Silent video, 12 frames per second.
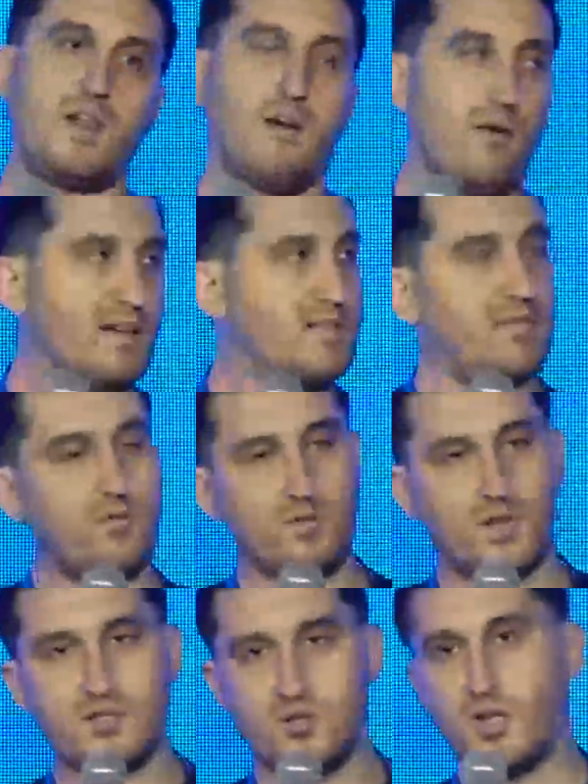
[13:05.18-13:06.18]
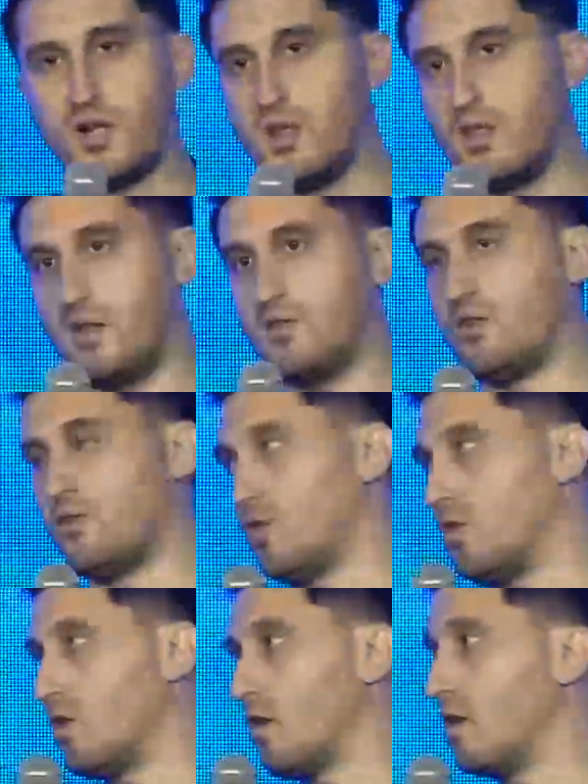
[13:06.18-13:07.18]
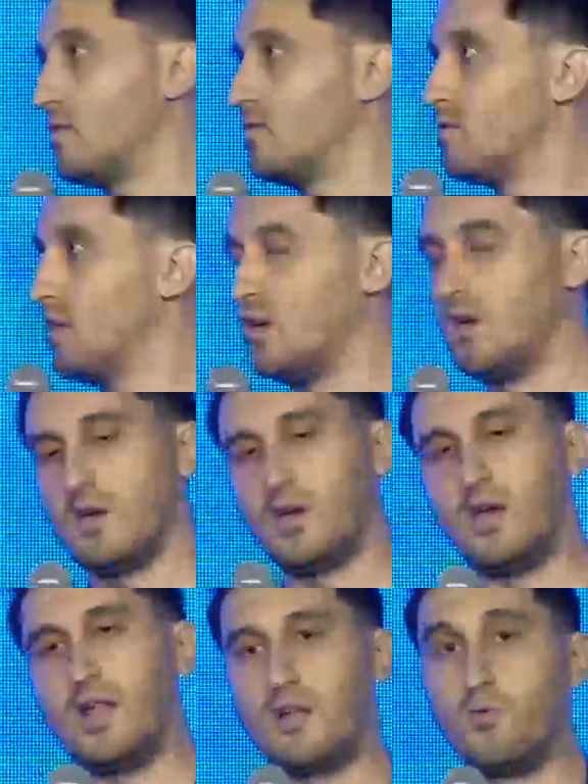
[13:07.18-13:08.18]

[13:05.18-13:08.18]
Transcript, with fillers: las bases fundacionales dentro de lo que es eh, las